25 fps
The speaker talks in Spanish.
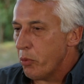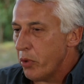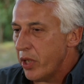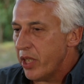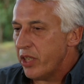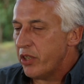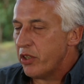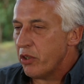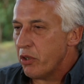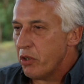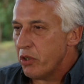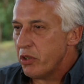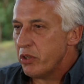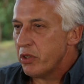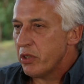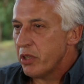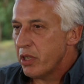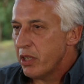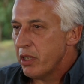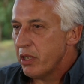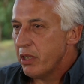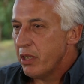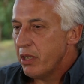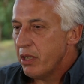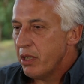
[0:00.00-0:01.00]
nuestros
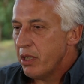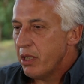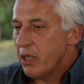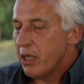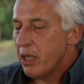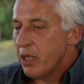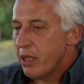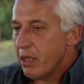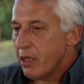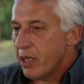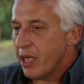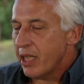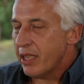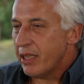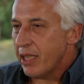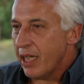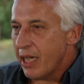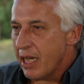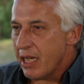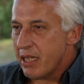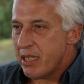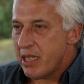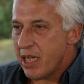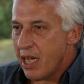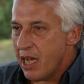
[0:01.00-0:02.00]
que
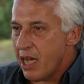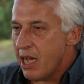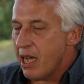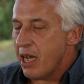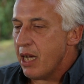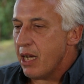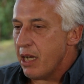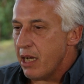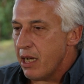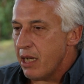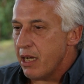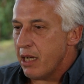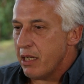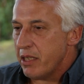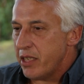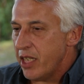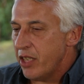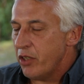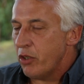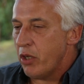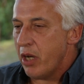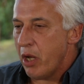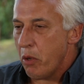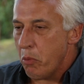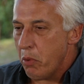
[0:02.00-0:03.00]
están allá
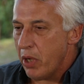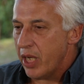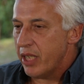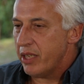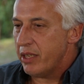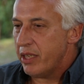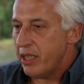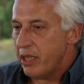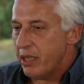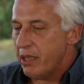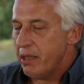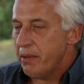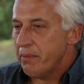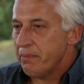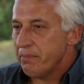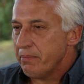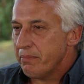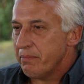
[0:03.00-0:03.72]
haciendo el aguante,